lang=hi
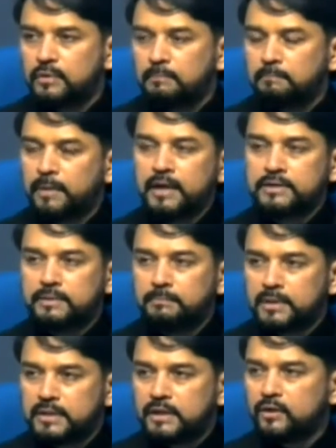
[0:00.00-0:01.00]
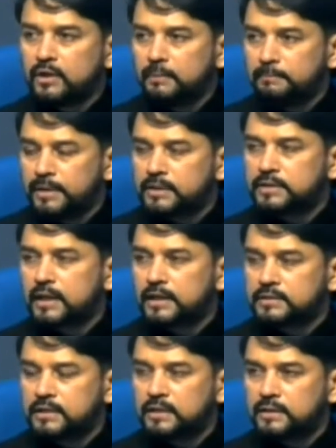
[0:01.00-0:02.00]
बड़ी जिम्मेदारी और गंभीरता के
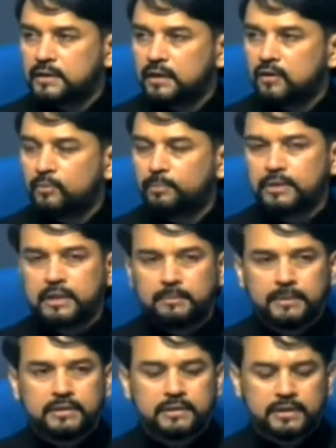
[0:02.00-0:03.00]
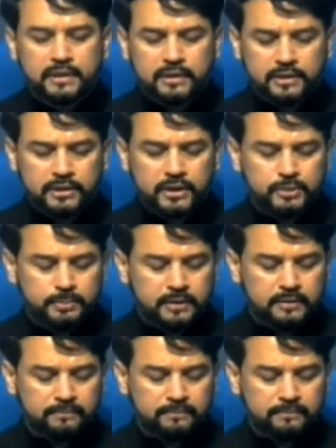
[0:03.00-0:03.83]
साथ लिया और प्रधानमंत्री जी के निर्देश पर